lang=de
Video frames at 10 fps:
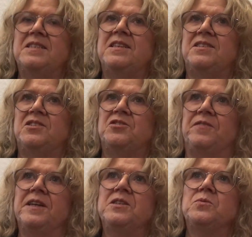es ist
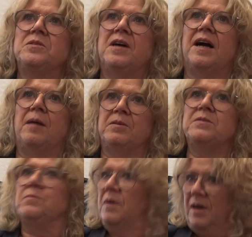schwer zu sagen, aber
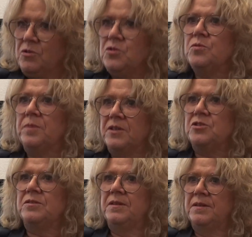
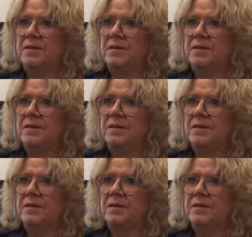auszubrechen.